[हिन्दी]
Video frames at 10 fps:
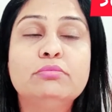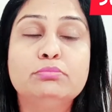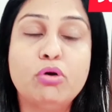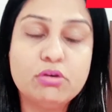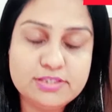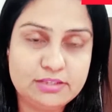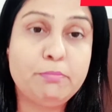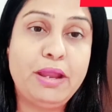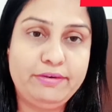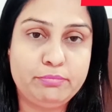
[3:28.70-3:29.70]
बहुत ज़्यादा
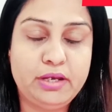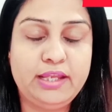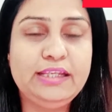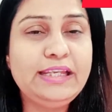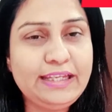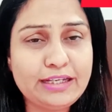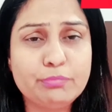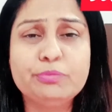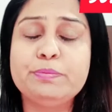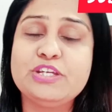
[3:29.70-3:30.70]
बेटर बनाएंगे लेकिन
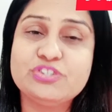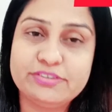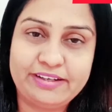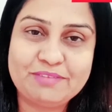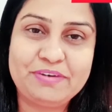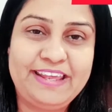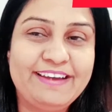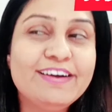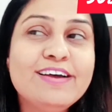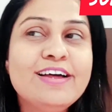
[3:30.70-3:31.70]
आपको पेशेंट रखना पड़ेगा